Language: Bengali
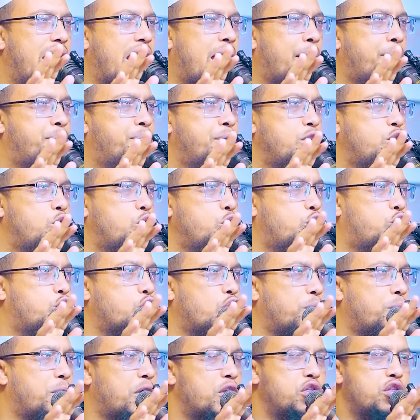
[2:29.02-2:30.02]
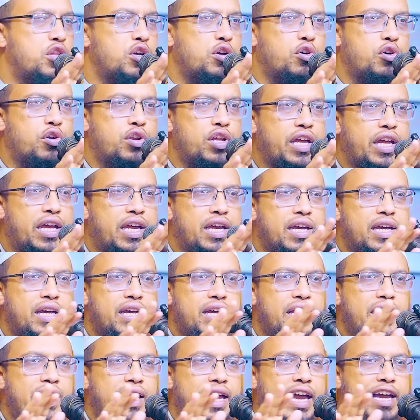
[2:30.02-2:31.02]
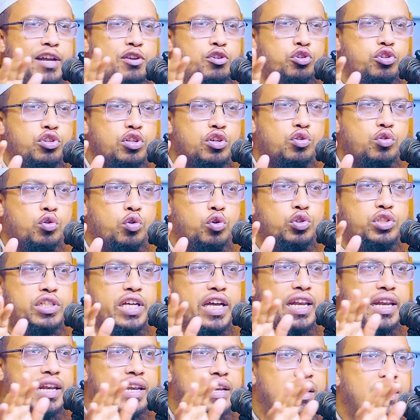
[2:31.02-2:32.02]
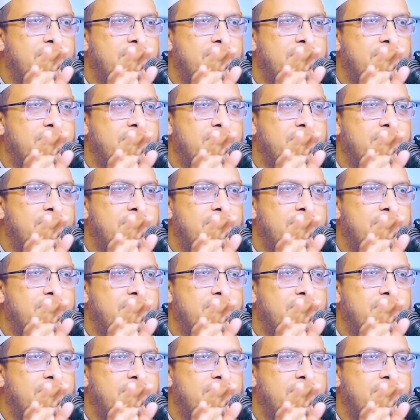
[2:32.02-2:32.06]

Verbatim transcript: আপনি দু চোখ বন্ধ করে একটু যদি খোঁজেন